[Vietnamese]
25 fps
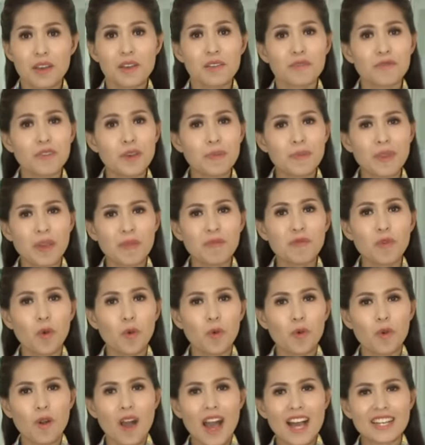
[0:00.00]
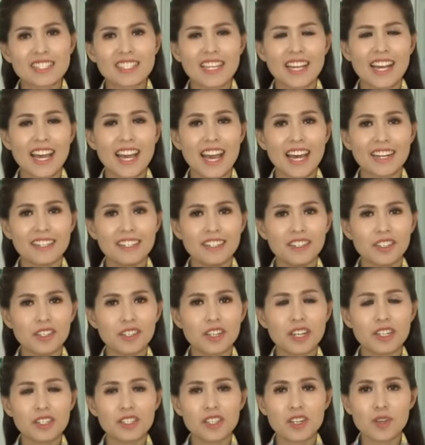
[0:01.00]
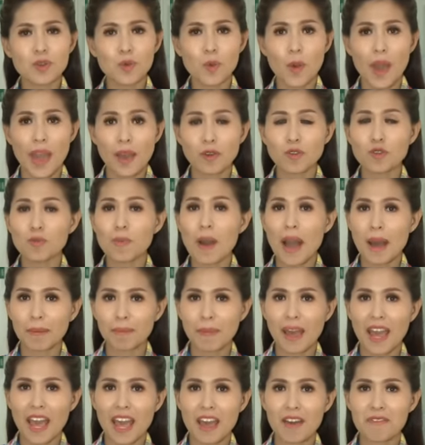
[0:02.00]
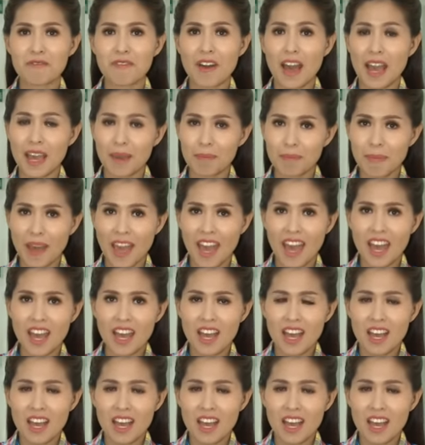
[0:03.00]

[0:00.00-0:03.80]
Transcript: Viêm nhiễm phụ khoa sẽ gây ảnh hưởng đến sức khỏe của bà mẹ và em bé.